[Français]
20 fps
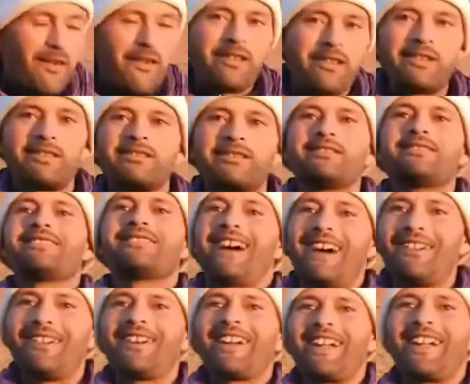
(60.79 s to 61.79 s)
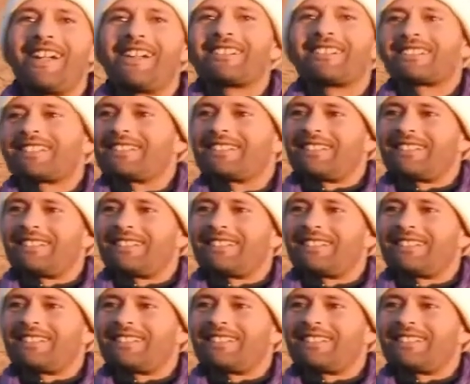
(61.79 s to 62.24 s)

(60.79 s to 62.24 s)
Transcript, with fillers: À travers. À travers.